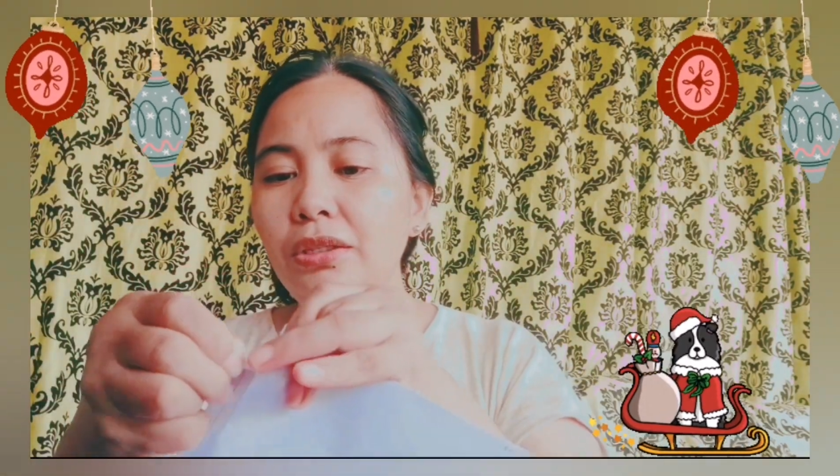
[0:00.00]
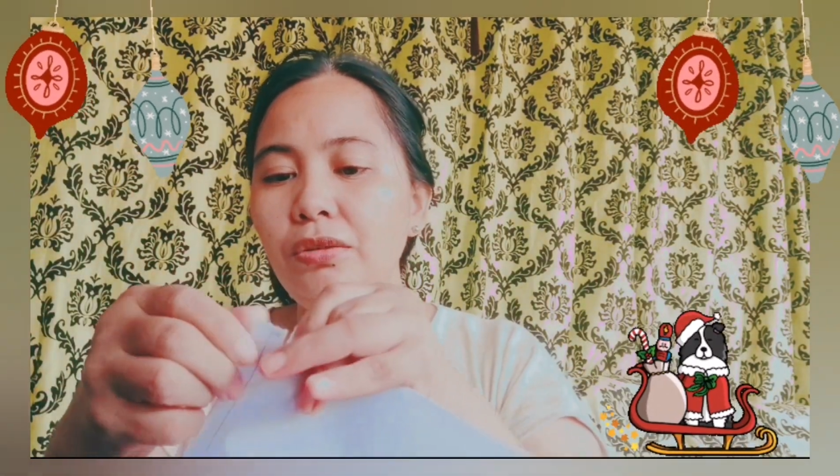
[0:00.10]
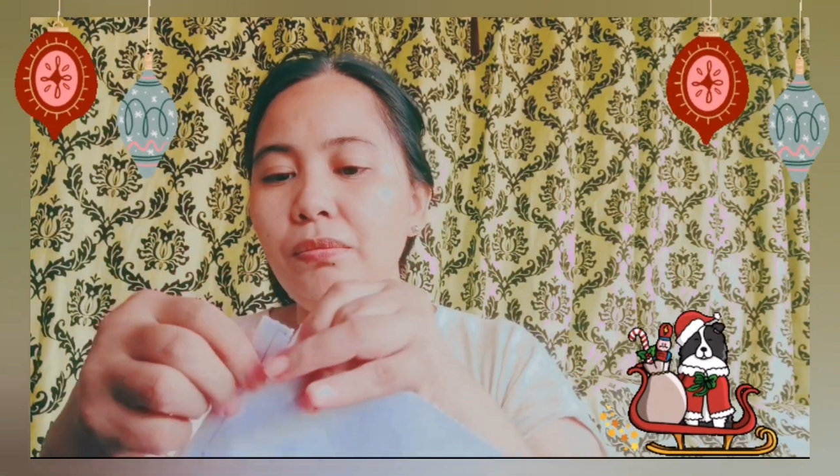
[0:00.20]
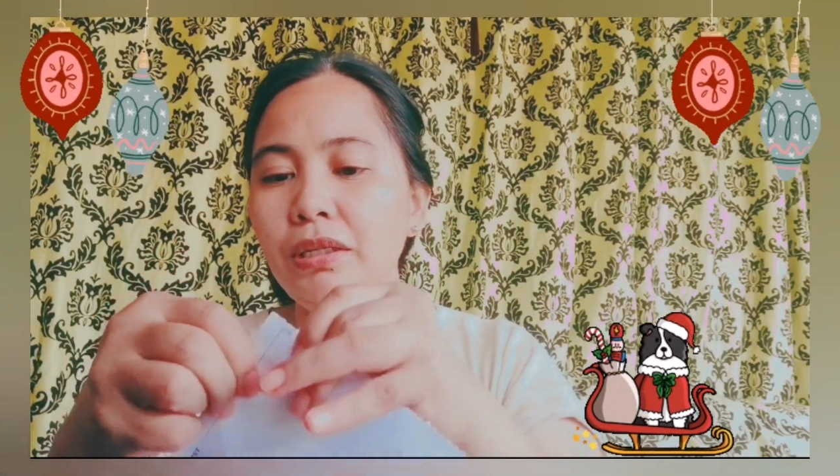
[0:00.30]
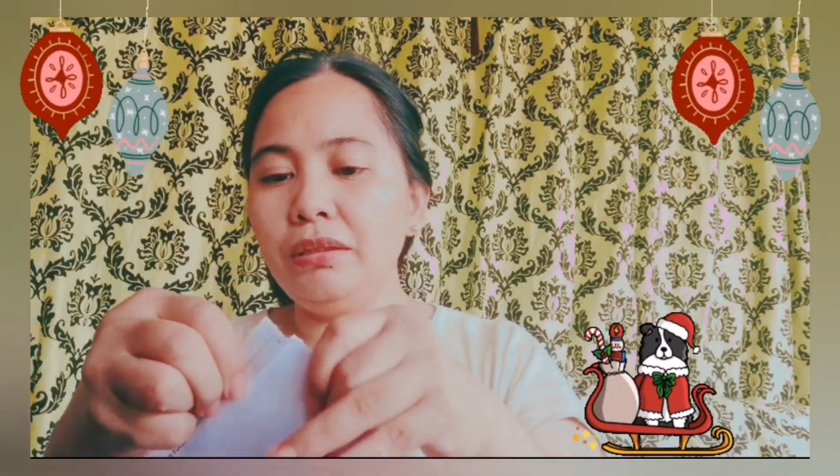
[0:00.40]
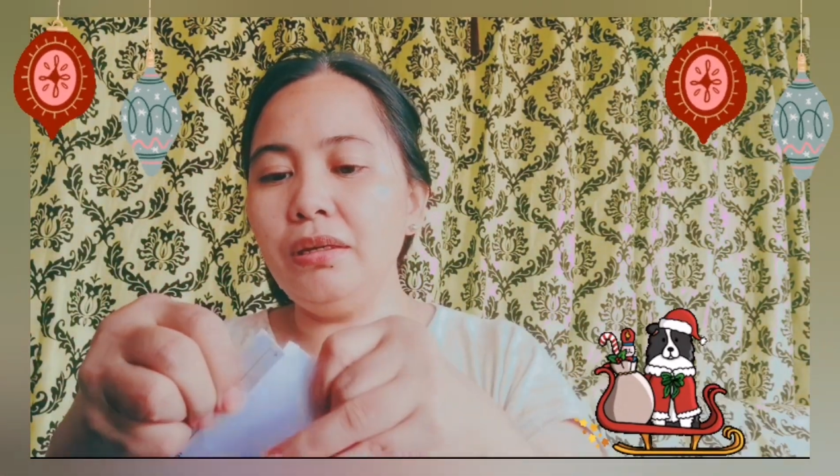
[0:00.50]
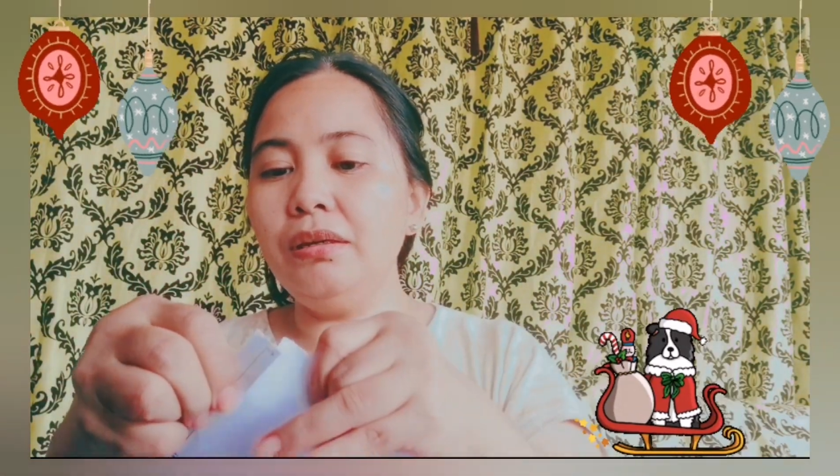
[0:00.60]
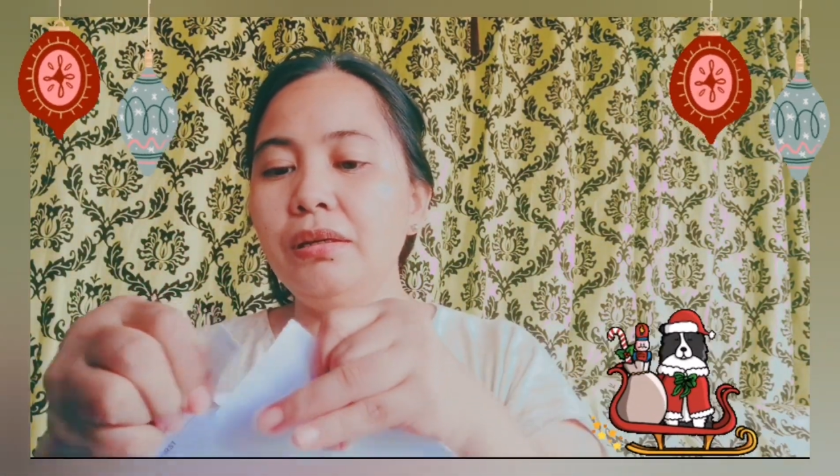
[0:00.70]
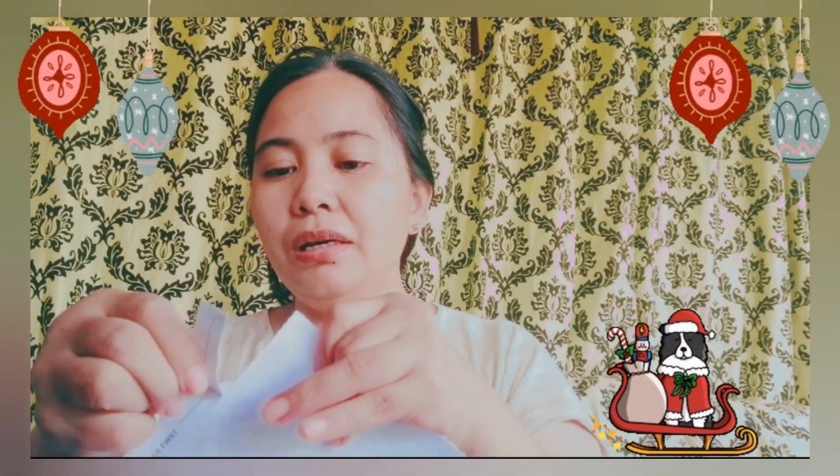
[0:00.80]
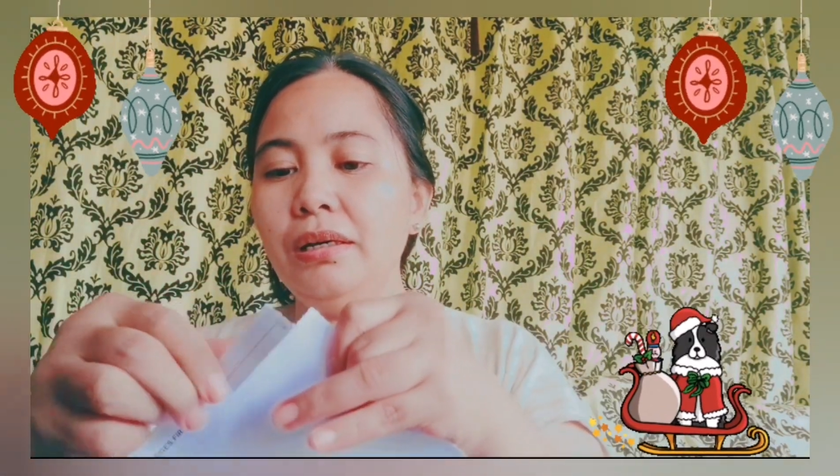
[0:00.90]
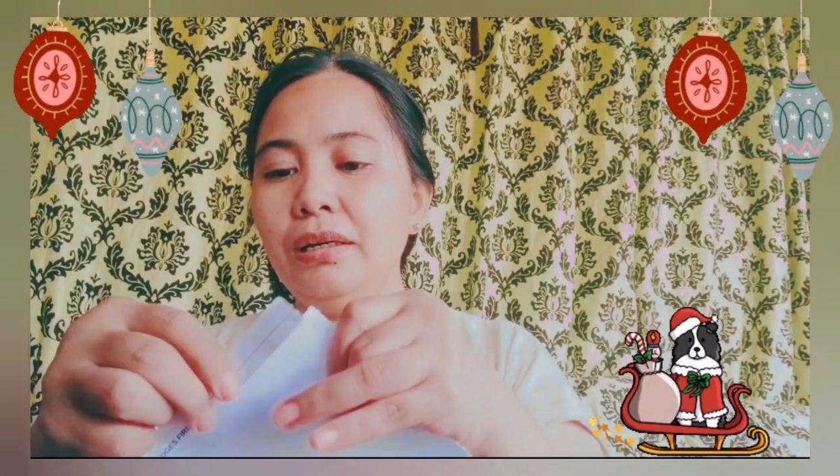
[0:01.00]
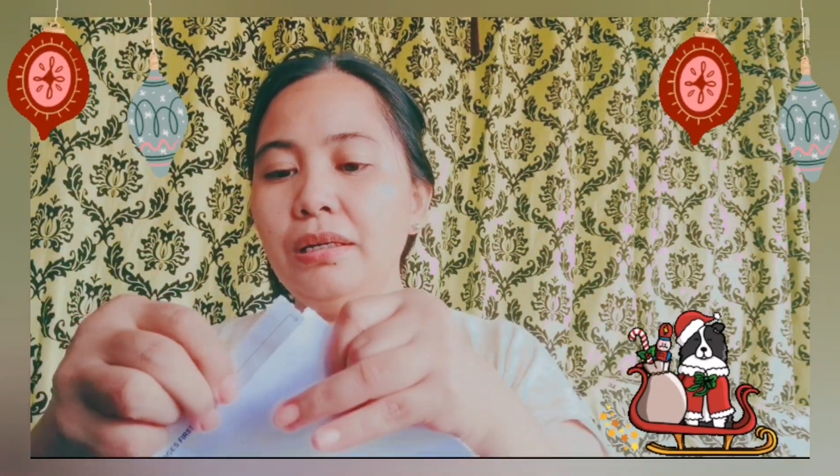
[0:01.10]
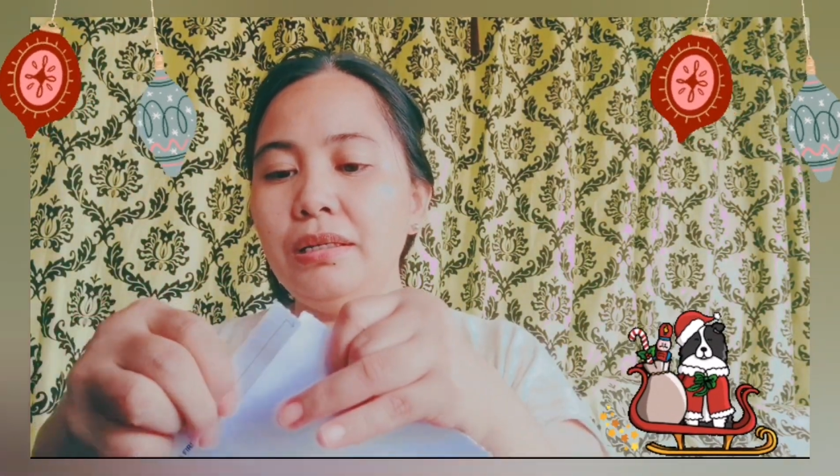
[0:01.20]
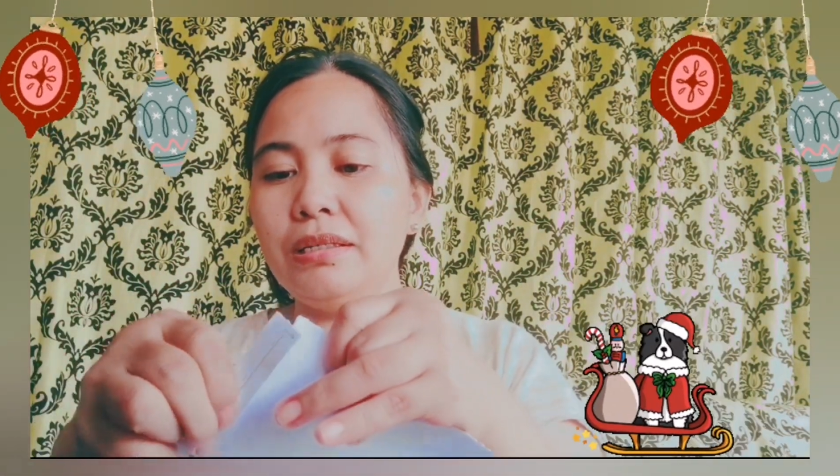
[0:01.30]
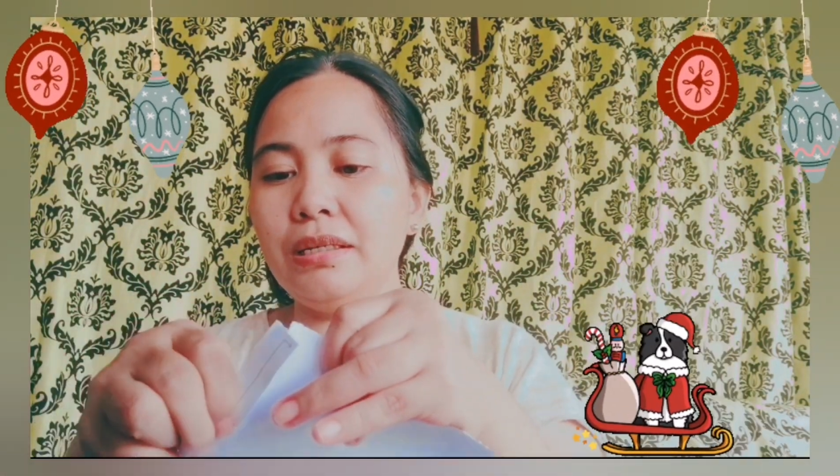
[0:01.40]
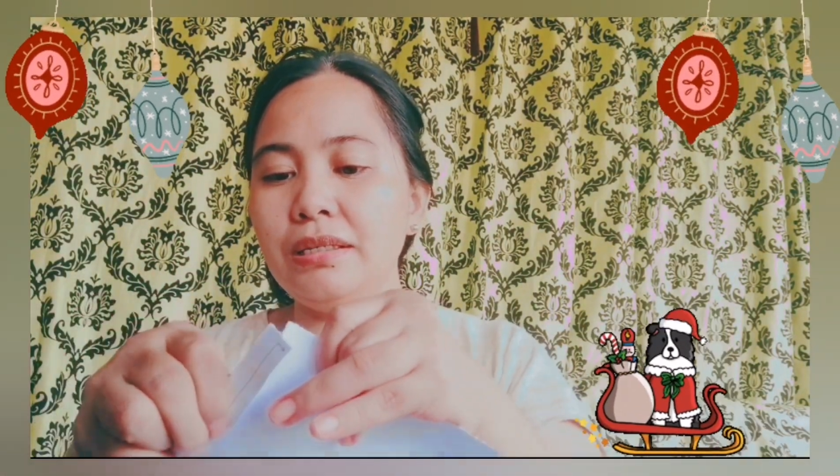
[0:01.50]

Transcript: niyan dumating, guys.